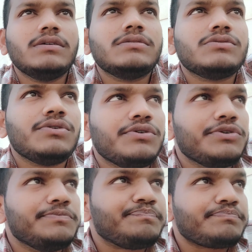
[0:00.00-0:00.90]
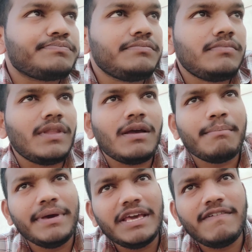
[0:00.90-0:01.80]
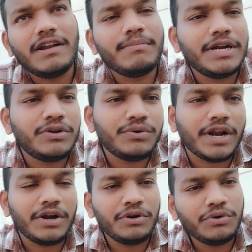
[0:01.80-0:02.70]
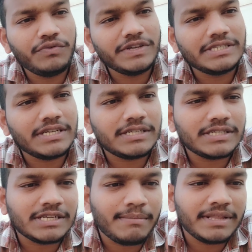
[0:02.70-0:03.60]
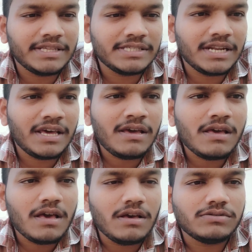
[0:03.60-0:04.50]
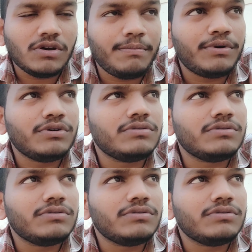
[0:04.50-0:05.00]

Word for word: సో బీ వన్ బీ టూ రెండు విజిటర్స్కి సంబంధించినవి సో ఇప్పుడు